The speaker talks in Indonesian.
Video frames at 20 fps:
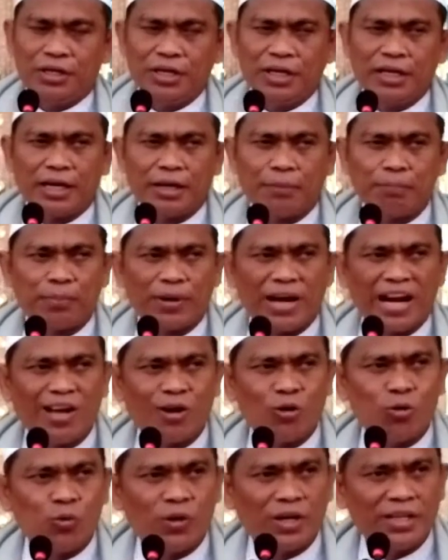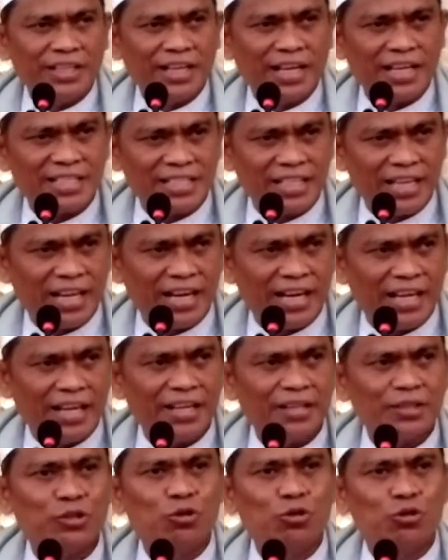dengan perlakuan yang salah
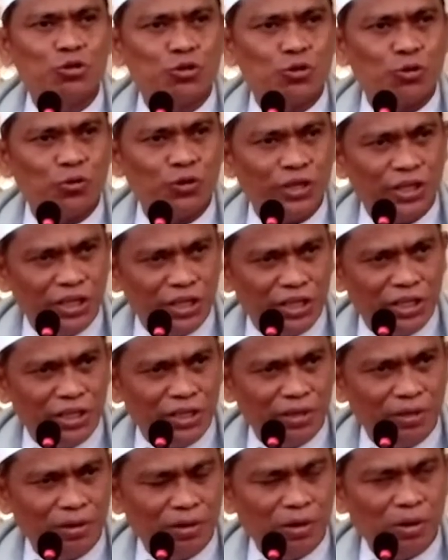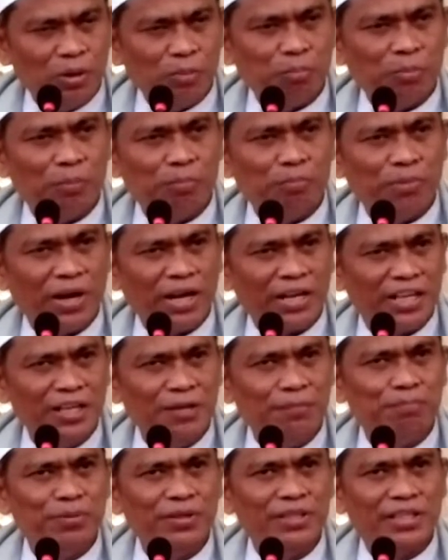justru ini membagi
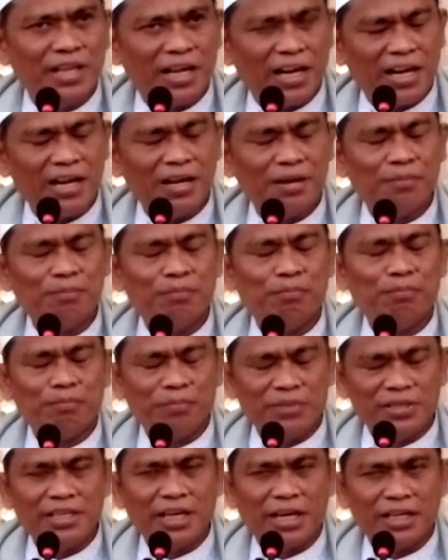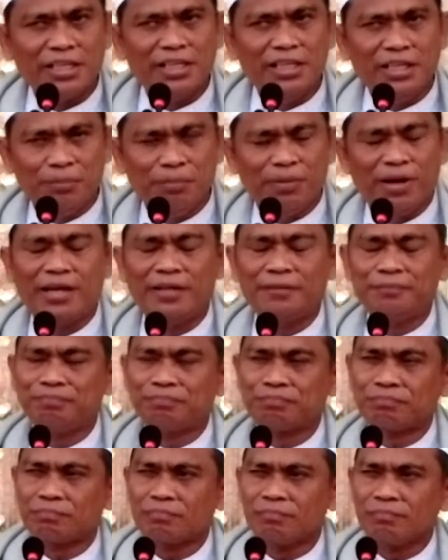bid'ah menjadi lima
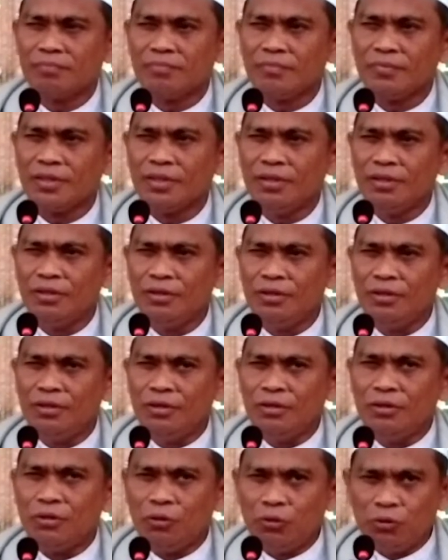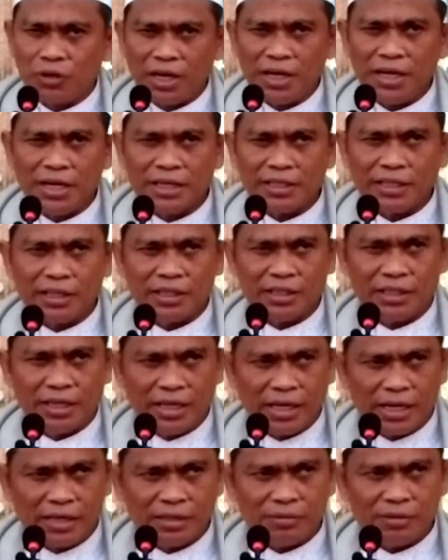orang kadang
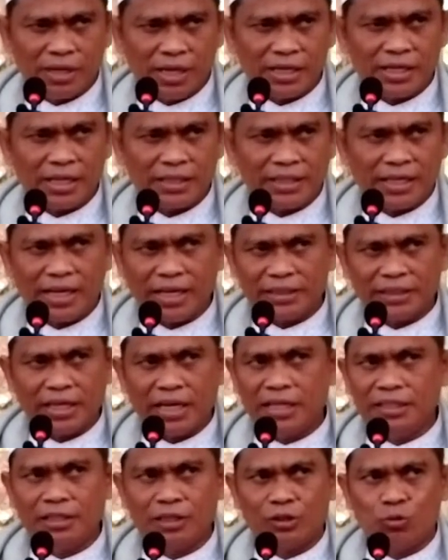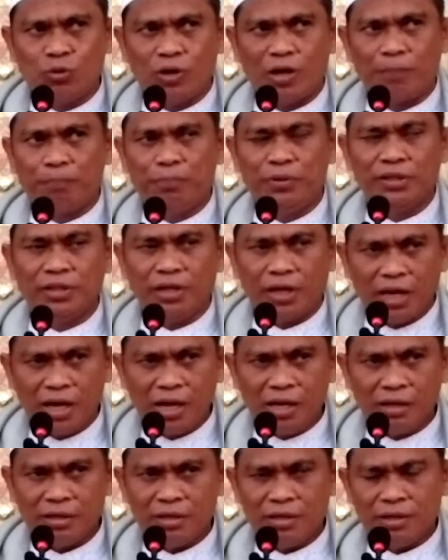dengar dengar kata-kata hanya dua
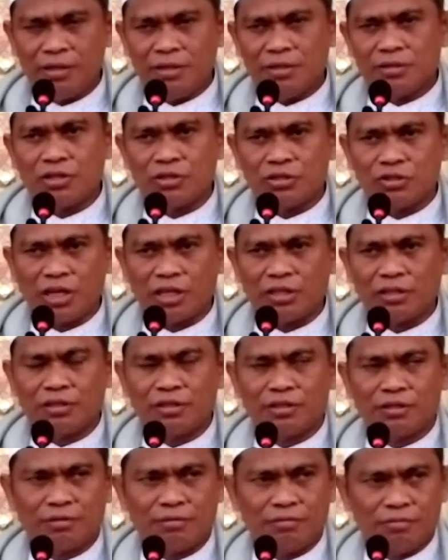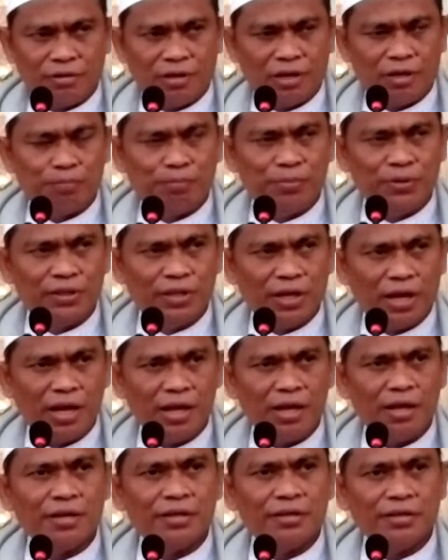bid'ah sesat dan
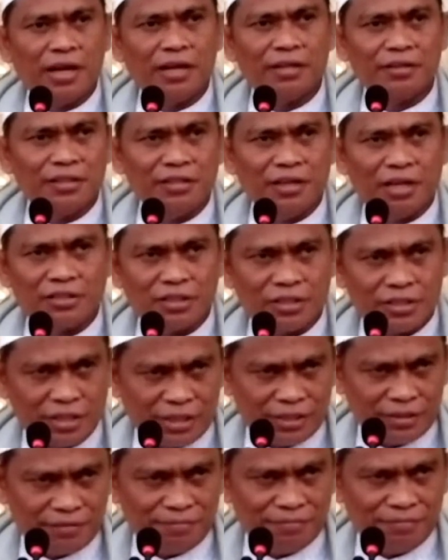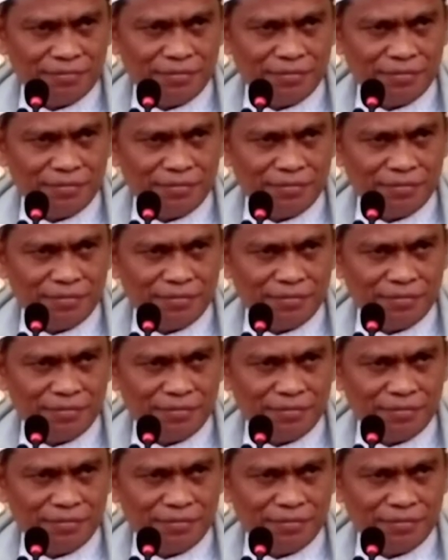bid'ah yang tidak sesat